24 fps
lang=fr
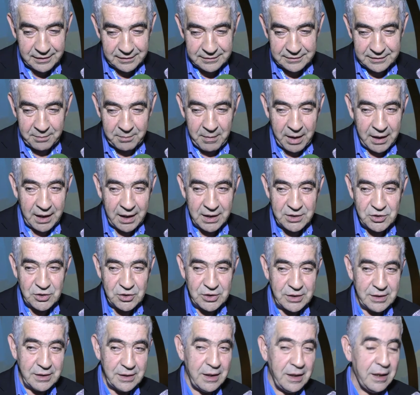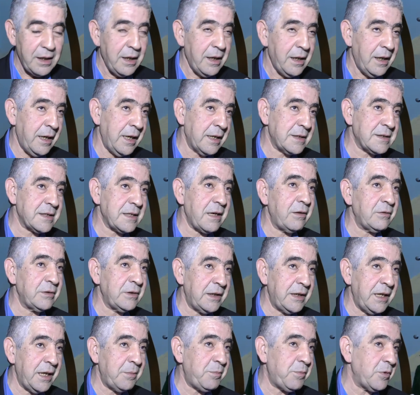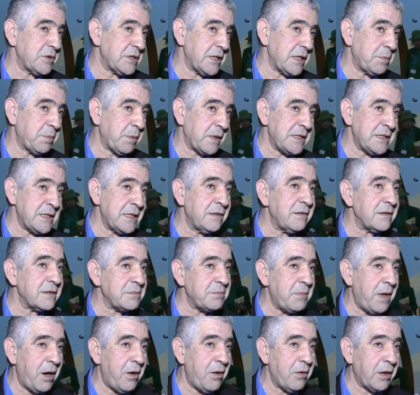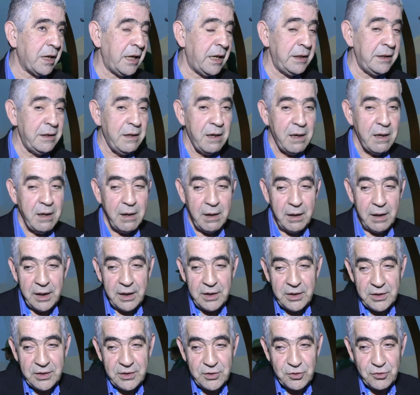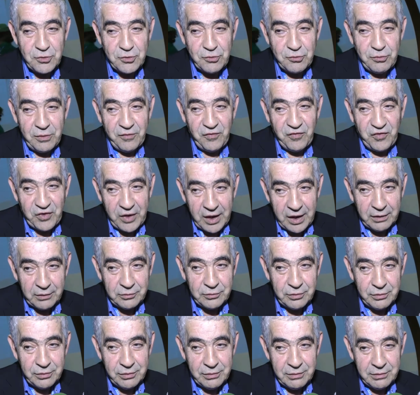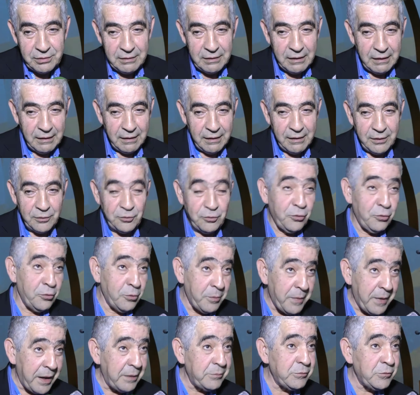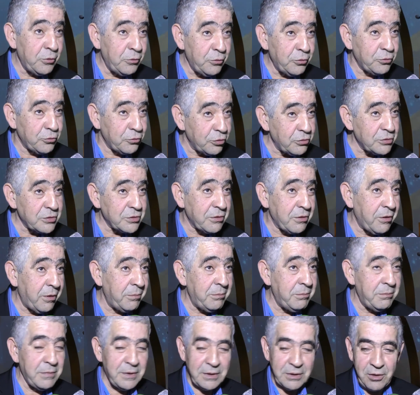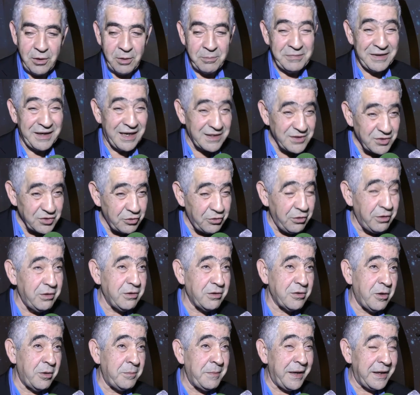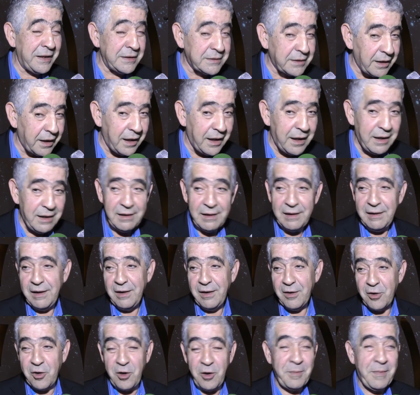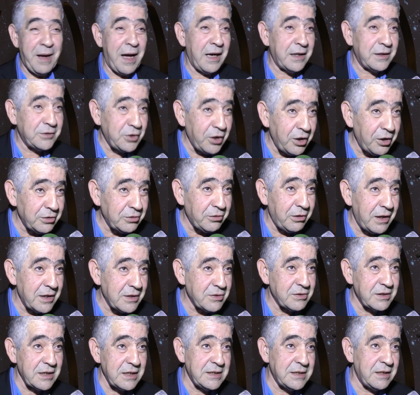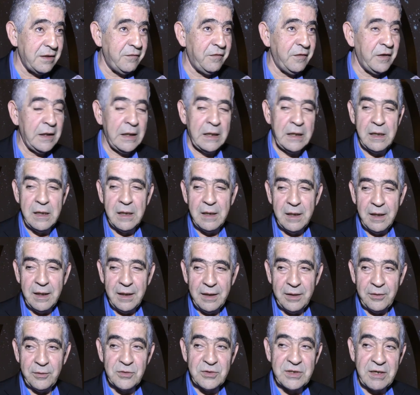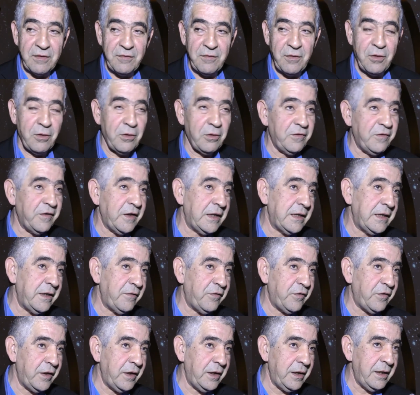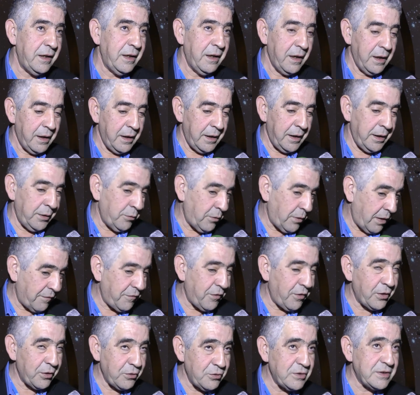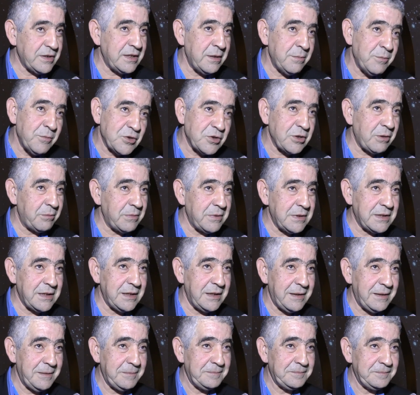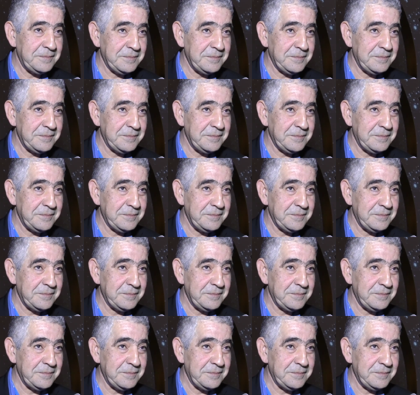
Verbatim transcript: démarrage euh, extraordinaire pour cette présidence marocaine et je suis fier de, de nous-mêmes, de nous tous, comme, comme nation, comme État, comme acteurs de la société civile. Nous avons relevé le défi et nous l'avons réussi, me semble-t-il.